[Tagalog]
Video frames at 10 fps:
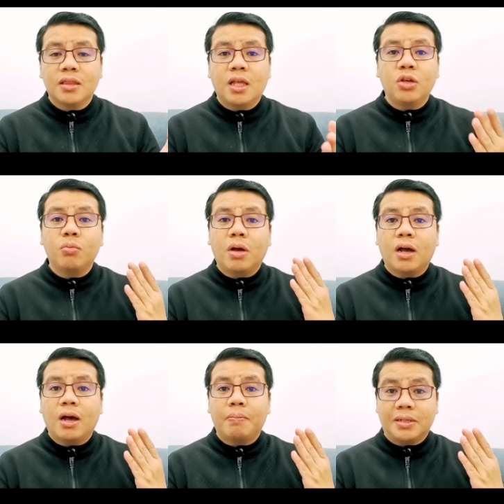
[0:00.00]
na yung
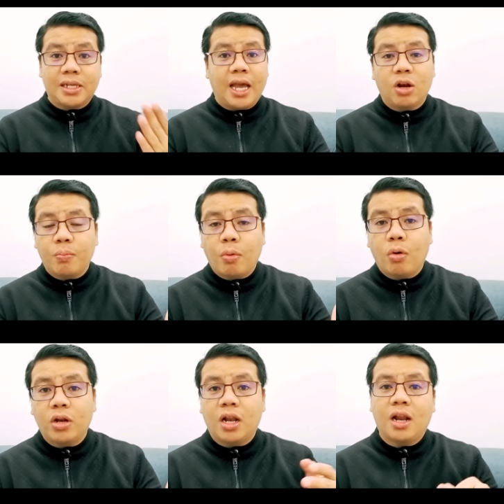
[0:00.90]
mga pasahero
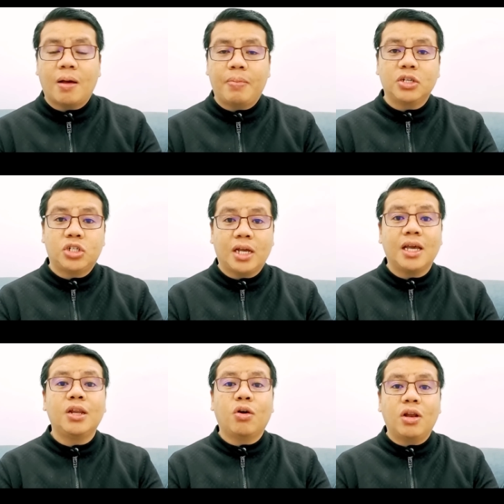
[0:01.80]
po na
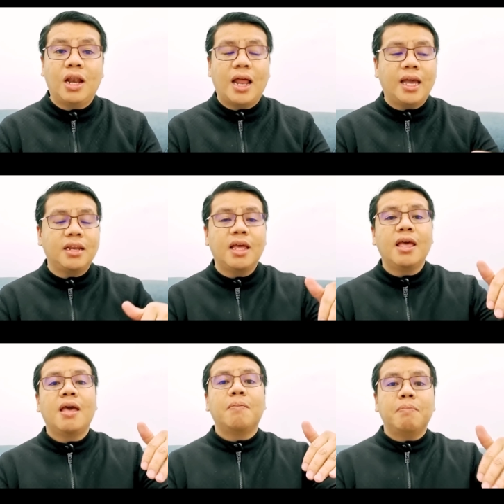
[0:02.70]
nakapag-check-in online,
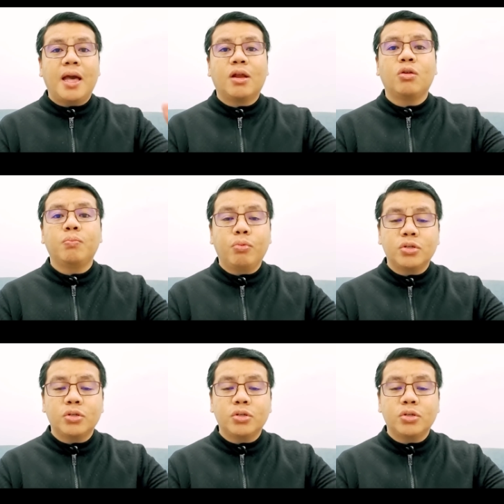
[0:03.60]
meron